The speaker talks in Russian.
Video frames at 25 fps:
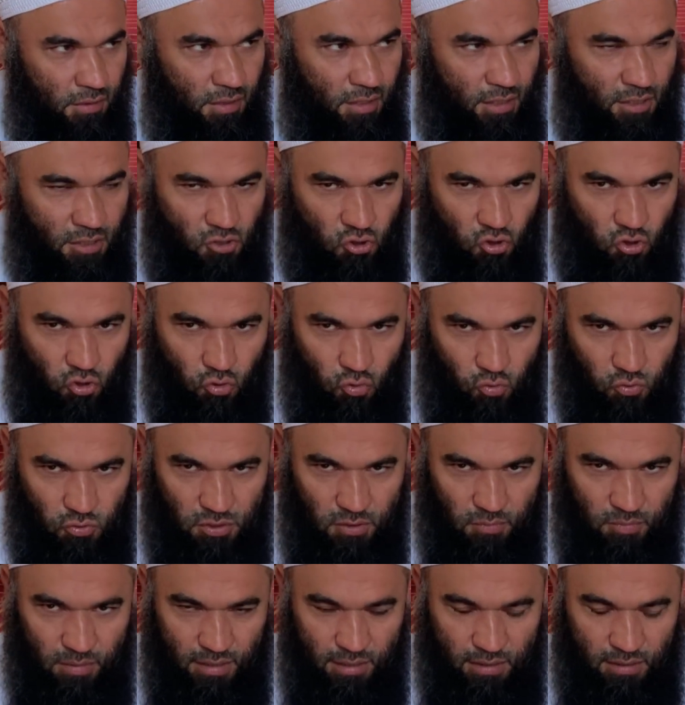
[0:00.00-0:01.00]
это что у
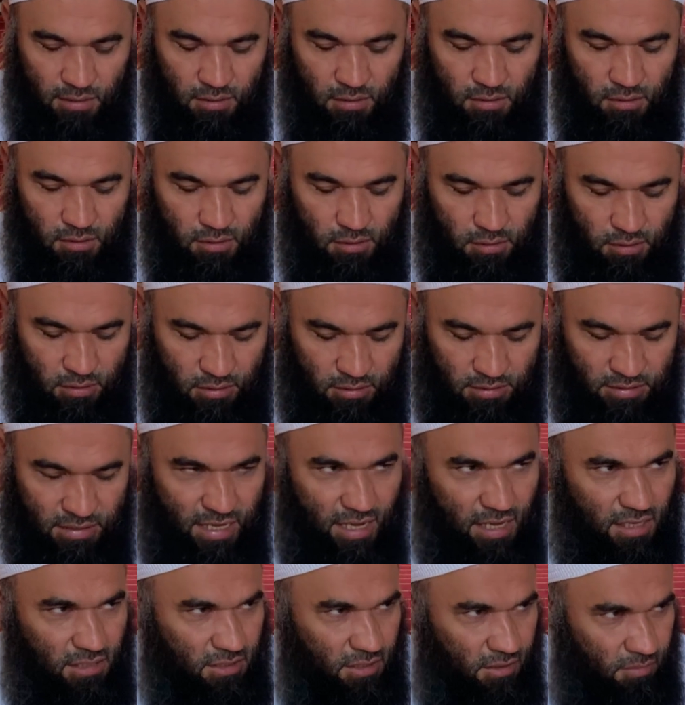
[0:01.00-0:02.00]
тебя а,
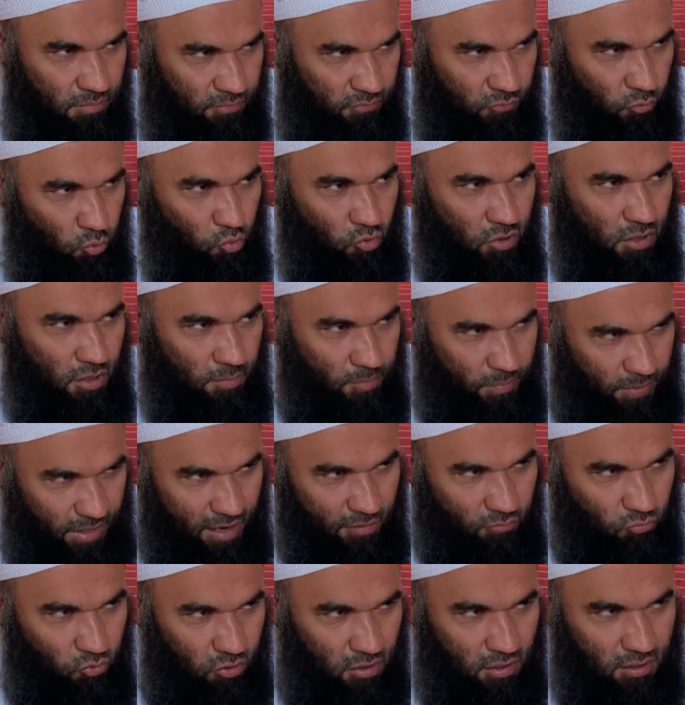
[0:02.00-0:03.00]
дети, внуки,
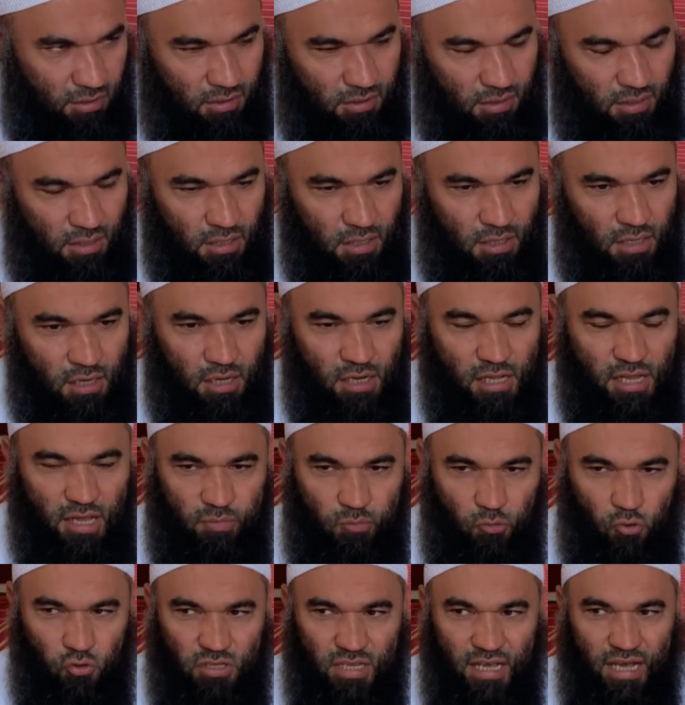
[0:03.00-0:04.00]
правнуки,
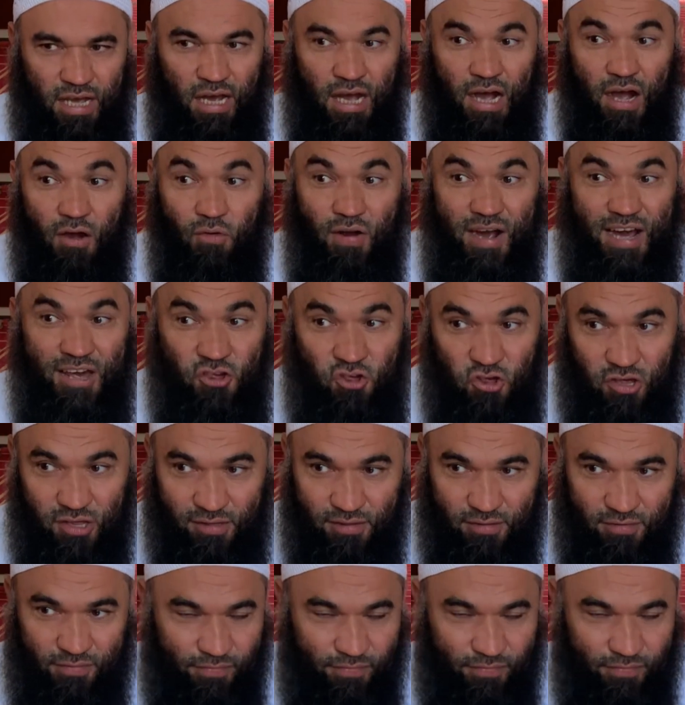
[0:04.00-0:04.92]
либо у тебя хаваши,